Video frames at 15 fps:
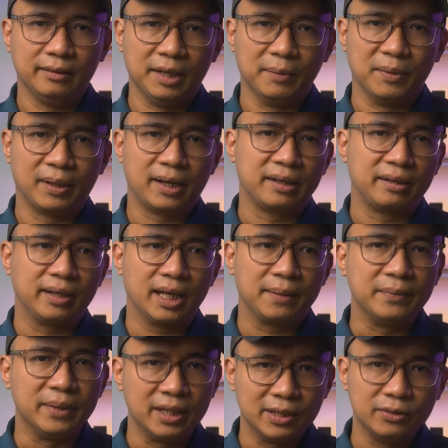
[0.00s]
để mà các anh
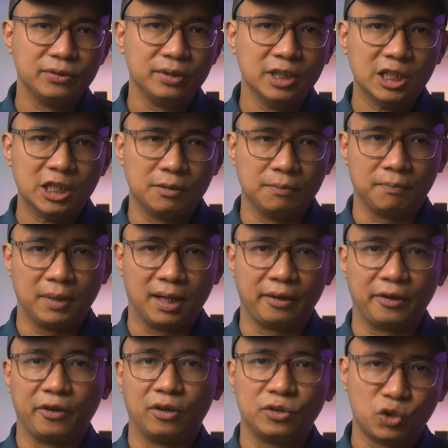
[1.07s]
em nếu như
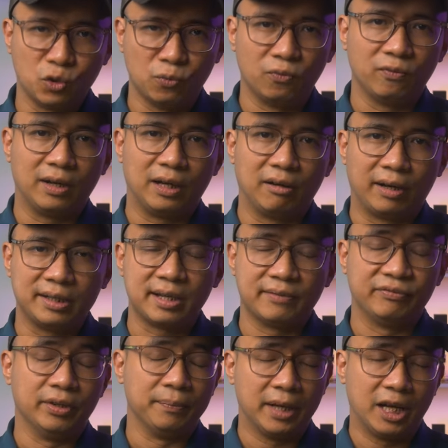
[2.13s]
mà nó trùng vào cái
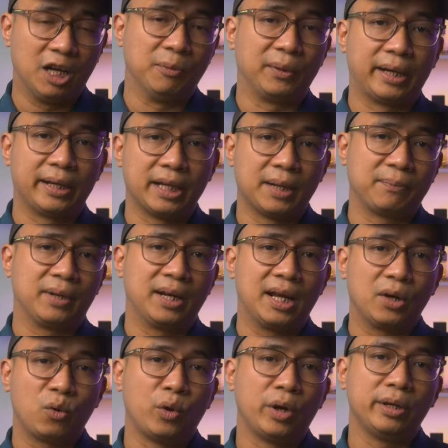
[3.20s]
sản phẩm nào mà các anh em
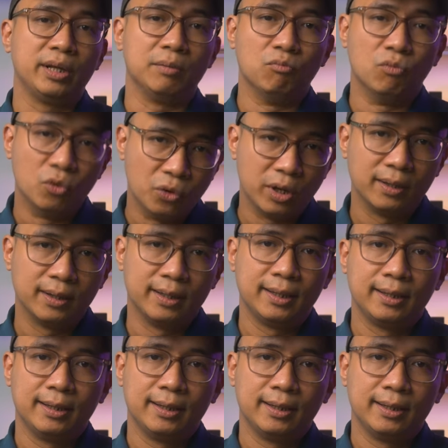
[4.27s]
đang quyết định mua